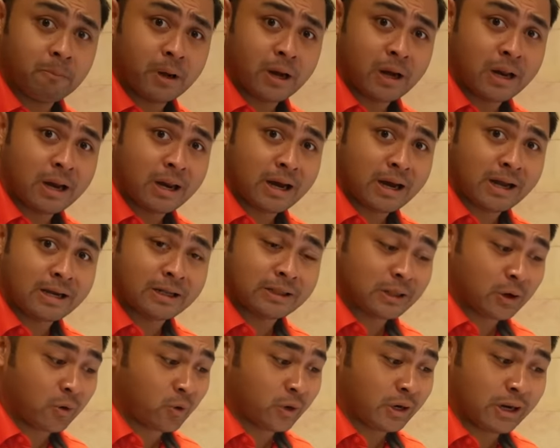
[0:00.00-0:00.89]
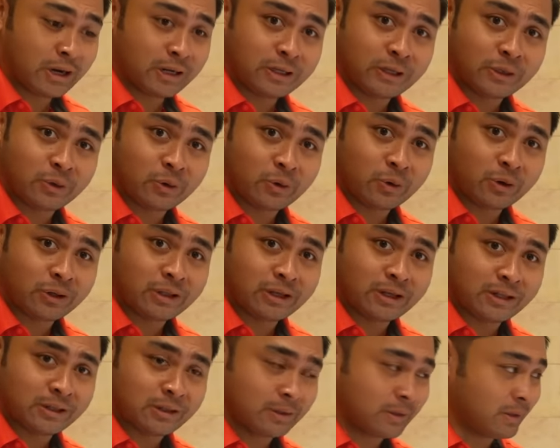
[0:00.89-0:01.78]
ang laki ng taong nila dito,
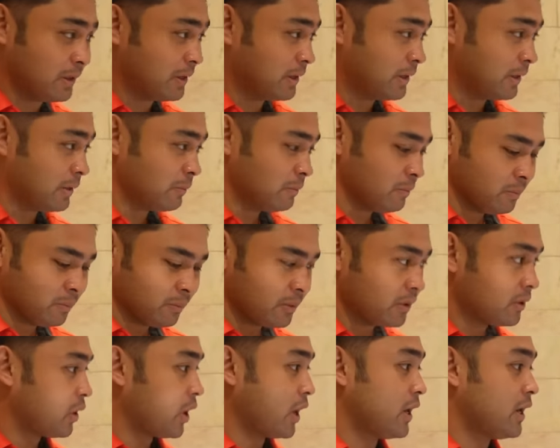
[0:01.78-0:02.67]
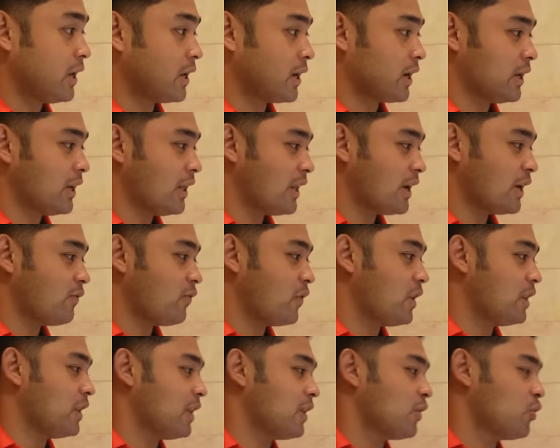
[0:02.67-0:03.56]
Lodat. Ayun na, rinirefill din.